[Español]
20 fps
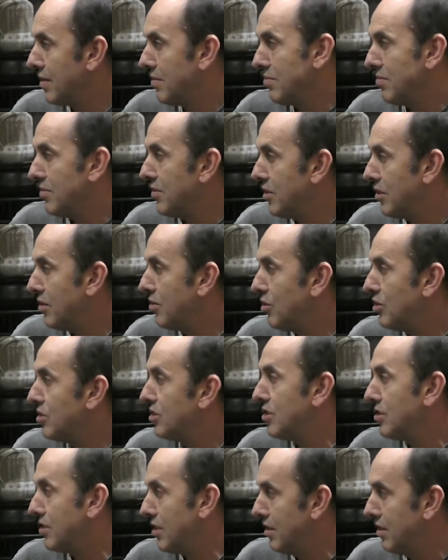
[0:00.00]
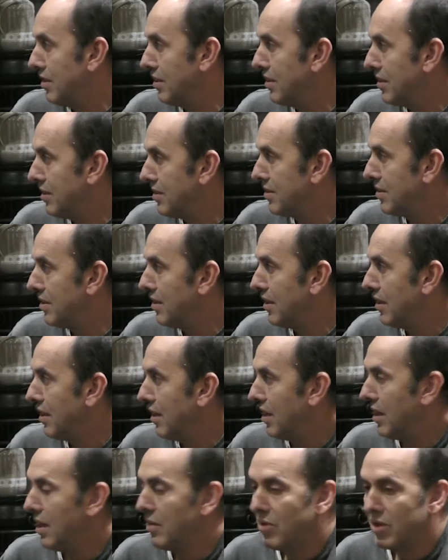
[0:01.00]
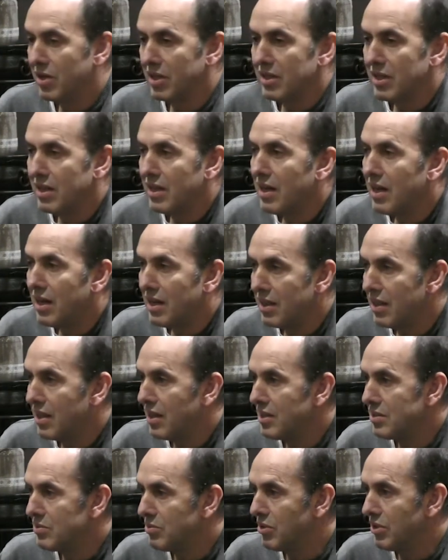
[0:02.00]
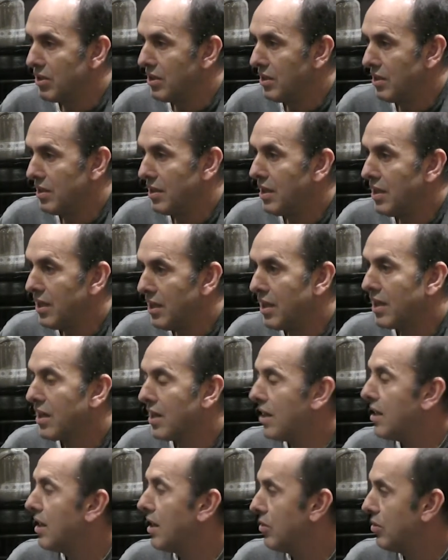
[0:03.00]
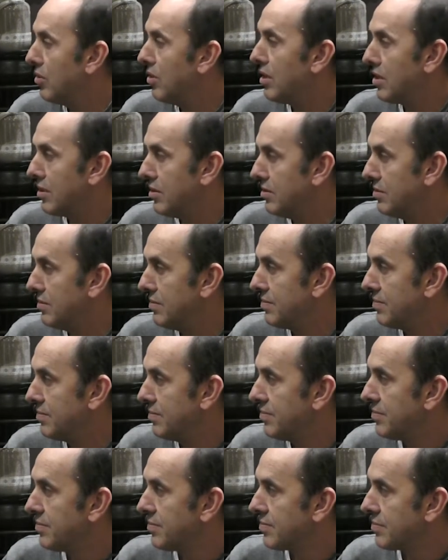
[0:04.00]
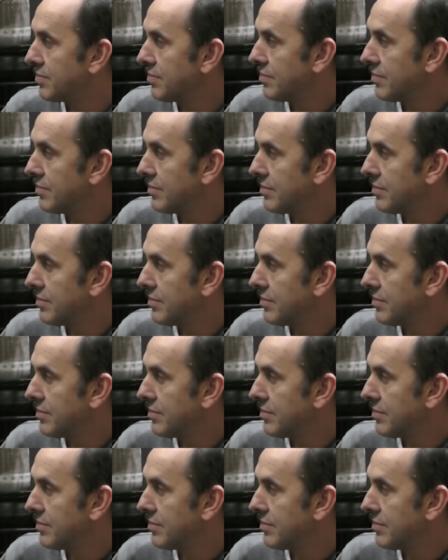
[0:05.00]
no existe. Es el amor que tienen al ciclismo y, de querer ayudar. Y a un club,